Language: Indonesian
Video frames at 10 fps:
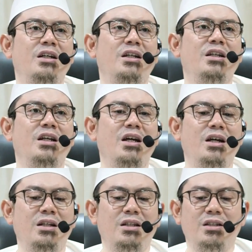ada di
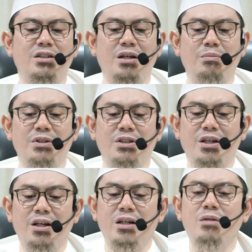langit dan siapa
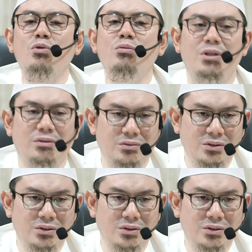saja yang ada di bumi.